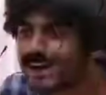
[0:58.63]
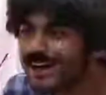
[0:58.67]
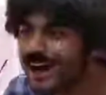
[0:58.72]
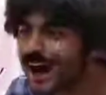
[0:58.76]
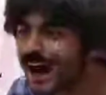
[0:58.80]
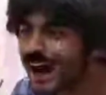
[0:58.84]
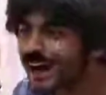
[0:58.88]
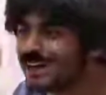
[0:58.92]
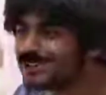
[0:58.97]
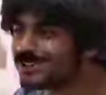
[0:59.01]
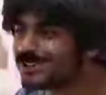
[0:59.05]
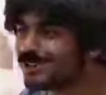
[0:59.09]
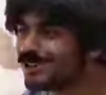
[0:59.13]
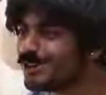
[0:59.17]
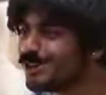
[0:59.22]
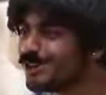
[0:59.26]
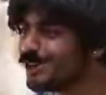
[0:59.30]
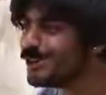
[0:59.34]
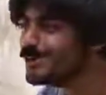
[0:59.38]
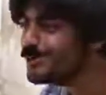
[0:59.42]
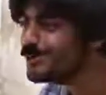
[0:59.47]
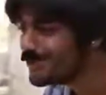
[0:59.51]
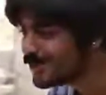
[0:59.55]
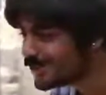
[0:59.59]
अरे कहा
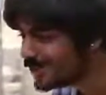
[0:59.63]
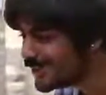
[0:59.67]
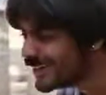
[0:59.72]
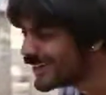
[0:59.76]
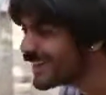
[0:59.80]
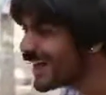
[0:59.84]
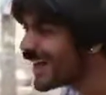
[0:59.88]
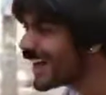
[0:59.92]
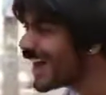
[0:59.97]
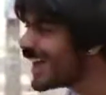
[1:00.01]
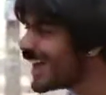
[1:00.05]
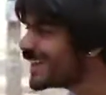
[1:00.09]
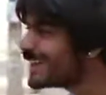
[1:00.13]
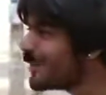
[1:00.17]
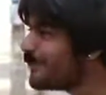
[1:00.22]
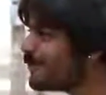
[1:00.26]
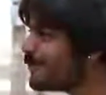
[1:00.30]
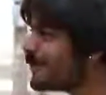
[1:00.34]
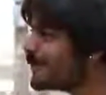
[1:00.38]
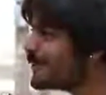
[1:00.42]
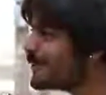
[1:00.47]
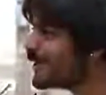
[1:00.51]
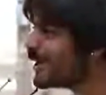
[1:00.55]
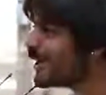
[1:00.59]
चल देलू बूंदी कराए
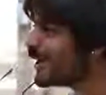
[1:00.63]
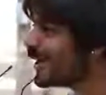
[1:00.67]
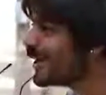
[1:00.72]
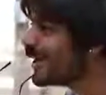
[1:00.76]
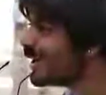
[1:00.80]
था बन